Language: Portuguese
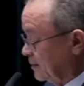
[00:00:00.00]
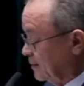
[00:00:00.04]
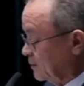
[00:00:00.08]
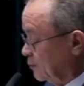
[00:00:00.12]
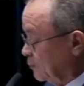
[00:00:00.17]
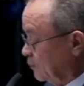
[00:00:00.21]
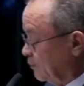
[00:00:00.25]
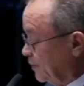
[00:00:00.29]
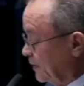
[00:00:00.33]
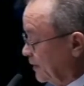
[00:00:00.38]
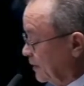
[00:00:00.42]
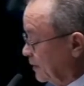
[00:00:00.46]

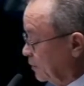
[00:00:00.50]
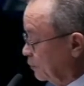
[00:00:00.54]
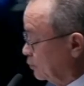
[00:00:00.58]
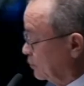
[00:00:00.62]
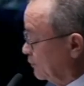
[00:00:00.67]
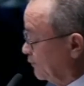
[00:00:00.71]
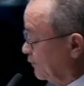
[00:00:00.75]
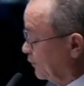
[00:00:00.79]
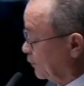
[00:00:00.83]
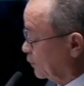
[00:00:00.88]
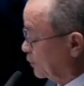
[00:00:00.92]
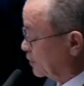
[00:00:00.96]
um
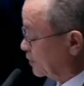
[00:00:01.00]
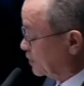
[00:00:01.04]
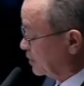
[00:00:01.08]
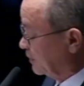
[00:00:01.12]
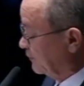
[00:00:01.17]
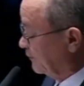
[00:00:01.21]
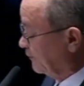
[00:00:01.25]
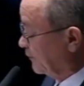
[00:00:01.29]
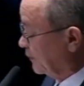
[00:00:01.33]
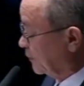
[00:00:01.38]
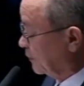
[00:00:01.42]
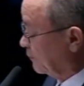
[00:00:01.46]
período
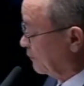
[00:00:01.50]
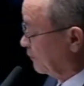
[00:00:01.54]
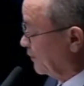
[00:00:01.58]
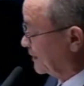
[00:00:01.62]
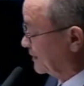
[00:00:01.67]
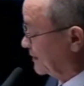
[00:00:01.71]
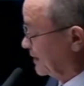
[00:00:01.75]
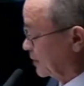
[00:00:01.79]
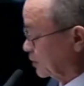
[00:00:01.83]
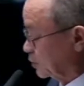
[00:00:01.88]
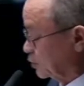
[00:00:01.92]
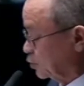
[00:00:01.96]
frutífero e
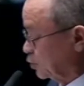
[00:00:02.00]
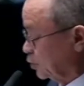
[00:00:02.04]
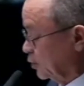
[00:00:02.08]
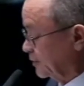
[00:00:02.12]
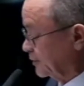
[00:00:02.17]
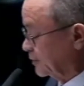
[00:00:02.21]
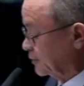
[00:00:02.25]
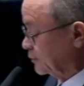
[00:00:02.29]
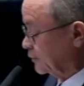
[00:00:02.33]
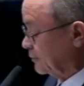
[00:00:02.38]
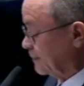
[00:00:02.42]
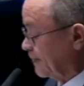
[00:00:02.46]

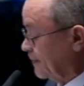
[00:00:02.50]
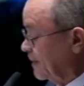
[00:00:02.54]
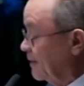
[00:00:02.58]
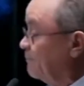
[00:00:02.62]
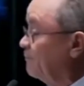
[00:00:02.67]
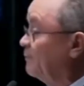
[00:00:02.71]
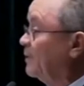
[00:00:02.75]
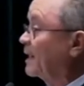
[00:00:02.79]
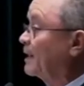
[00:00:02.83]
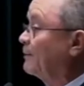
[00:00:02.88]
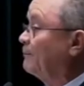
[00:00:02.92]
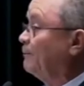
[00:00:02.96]
vantajoso
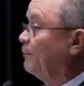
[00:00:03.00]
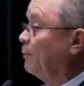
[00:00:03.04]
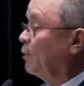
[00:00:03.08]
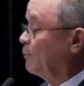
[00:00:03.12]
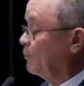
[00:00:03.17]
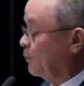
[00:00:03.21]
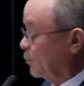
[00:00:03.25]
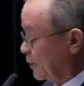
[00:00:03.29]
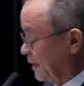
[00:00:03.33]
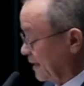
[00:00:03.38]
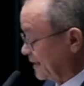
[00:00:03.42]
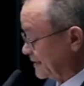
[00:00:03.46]
para a
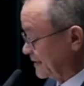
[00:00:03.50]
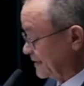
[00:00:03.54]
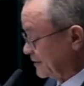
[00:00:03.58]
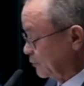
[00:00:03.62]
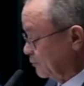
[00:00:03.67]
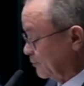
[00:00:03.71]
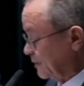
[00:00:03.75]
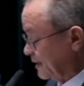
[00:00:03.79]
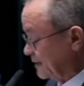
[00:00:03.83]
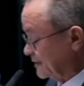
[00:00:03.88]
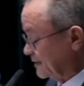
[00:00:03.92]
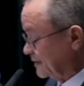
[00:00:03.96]

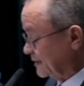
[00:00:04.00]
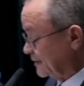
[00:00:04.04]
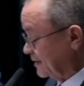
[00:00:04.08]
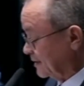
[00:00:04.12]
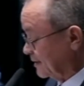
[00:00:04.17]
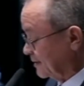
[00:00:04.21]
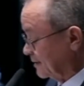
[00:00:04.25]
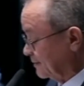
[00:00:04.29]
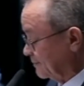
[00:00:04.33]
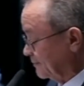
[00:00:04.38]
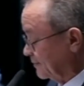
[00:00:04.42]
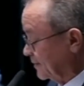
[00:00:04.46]
população
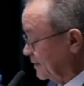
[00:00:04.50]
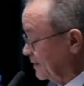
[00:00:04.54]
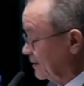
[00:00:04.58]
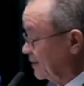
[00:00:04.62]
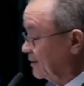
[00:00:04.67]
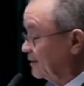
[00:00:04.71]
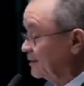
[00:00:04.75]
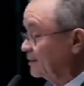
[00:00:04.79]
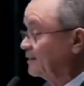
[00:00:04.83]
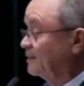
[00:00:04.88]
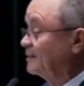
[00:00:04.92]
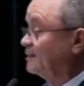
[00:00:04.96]
brasileira.
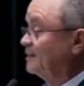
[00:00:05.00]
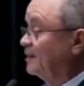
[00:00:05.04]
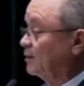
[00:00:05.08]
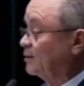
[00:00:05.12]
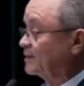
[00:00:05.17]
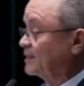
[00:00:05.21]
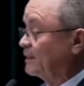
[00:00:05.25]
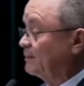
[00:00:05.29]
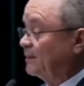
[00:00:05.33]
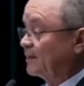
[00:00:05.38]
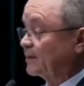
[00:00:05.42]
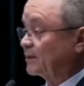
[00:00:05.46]
Que
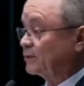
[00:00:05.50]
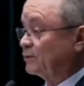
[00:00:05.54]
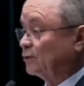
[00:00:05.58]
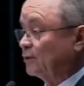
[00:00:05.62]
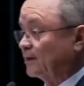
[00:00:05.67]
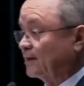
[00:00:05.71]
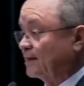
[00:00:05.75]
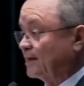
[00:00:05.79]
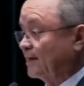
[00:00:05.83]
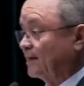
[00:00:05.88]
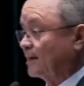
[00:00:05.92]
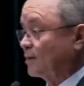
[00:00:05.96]
Deus
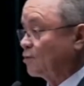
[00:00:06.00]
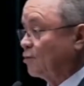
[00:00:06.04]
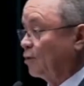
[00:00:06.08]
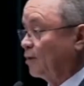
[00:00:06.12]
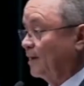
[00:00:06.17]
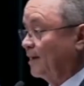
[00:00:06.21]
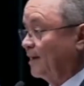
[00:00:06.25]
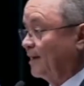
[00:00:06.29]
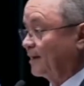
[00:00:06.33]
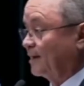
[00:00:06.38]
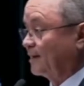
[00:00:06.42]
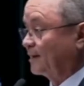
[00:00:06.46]
abençoe cada
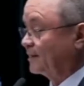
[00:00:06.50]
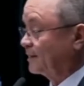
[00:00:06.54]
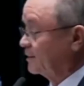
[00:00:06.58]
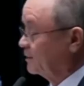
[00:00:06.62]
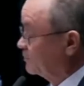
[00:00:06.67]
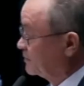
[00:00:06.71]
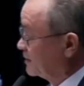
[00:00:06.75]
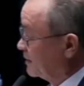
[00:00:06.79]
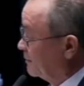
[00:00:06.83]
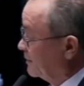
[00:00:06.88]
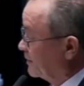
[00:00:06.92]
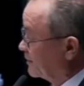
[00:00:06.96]
colega, que
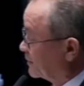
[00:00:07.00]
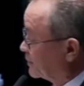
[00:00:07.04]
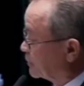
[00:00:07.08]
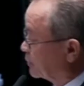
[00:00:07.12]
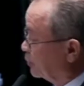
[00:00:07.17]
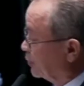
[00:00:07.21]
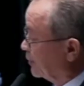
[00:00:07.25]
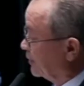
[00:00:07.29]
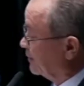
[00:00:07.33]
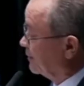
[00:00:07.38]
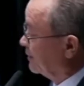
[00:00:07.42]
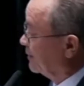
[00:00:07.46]
Deus
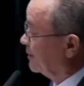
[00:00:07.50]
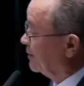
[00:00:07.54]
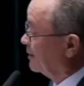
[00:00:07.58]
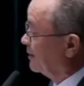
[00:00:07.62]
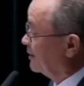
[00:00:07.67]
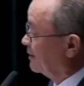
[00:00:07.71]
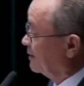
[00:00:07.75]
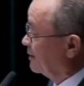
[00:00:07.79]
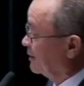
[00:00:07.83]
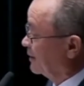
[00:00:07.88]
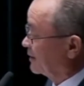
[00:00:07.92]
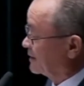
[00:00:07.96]
abençoe
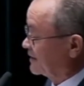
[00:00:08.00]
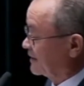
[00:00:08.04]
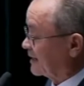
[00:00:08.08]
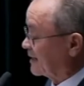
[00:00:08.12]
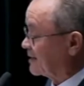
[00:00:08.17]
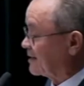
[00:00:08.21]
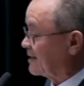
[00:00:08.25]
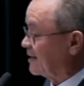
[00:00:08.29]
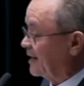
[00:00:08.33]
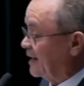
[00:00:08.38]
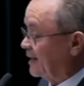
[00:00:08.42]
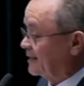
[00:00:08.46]
essa
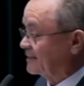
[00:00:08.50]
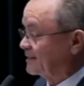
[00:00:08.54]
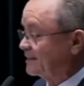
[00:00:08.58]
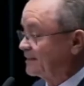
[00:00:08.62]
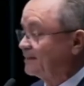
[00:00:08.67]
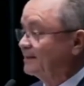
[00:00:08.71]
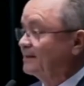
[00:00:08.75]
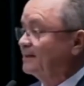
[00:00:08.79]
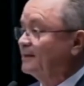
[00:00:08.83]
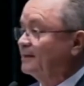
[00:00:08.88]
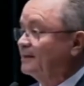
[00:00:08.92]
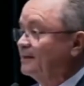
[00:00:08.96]

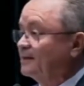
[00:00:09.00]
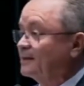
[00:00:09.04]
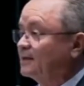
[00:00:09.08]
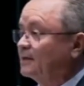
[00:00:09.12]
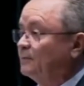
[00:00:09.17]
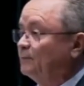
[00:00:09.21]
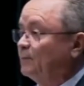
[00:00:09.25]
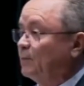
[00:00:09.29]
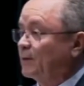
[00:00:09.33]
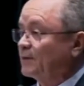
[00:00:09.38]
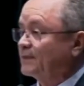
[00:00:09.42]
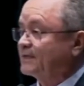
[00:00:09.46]
casa e
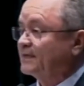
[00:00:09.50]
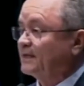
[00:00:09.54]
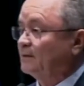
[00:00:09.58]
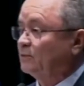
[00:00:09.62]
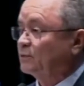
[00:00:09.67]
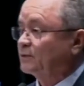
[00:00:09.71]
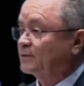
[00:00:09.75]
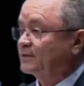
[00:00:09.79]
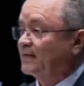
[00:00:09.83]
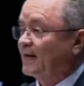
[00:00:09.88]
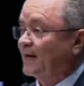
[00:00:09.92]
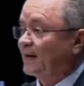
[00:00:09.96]
que
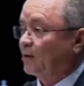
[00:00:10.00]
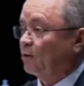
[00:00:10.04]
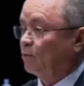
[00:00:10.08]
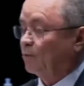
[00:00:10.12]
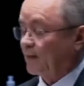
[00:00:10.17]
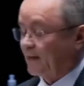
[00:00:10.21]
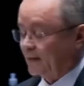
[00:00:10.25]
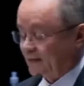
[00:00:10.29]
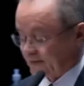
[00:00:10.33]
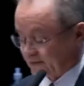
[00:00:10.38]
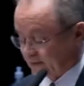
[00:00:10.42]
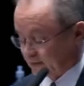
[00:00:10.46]
possamos dar ao
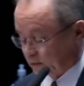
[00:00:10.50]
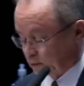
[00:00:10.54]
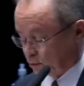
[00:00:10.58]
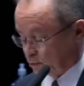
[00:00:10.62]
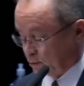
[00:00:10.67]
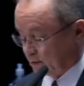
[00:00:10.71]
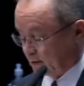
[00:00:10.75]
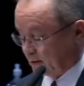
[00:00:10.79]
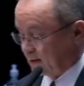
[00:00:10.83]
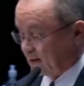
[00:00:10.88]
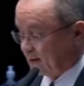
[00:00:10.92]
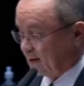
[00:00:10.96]

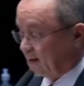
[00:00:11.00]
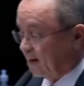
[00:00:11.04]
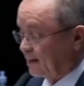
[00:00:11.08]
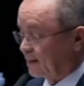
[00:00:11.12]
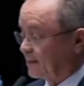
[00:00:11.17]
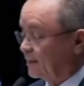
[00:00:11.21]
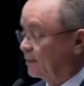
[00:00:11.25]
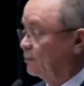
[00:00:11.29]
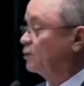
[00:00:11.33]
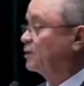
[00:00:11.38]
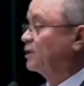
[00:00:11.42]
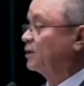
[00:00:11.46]
Brasil
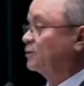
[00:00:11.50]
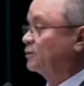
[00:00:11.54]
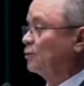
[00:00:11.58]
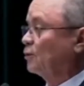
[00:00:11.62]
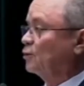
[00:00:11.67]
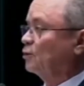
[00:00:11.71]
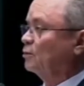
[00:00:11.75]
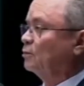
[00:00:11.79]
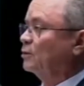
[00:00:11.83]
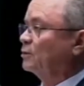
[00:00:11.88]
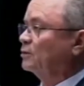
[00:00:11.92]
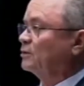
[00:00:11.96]
aquilo que
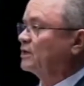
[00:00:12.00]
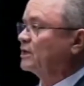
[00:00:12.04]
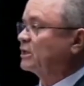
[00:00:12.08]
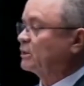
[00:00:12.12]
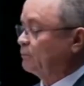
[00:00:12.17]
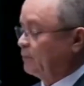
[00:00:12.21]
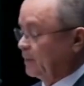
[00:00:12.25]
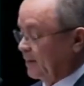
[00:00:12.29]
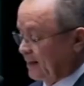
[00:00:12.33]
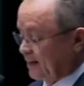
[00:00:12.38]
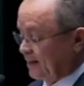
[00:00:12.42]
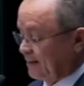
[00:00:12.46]
todo mundo
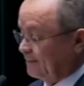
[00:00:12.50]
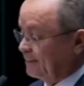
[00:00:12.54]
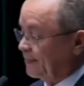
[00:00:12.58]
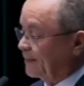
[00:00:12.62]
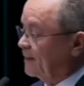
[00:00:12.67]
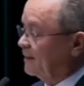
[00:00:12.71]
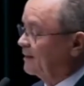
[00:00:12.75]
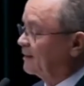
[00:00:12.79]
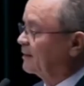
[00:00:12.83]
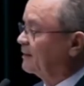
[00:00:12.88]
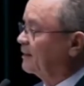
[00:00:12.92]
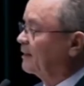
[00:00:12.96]
espera,
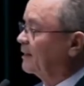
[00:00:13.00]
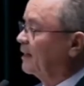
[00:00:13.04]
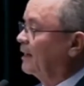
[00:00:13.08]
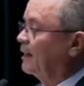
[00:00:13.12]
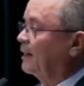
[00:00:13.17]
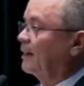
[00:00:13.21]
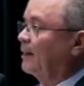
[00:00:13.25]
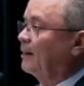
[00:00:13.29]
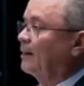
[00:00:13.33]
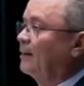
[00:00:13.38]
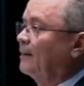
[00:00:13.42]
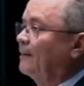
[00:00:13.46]
que
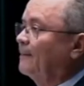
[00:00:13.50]
é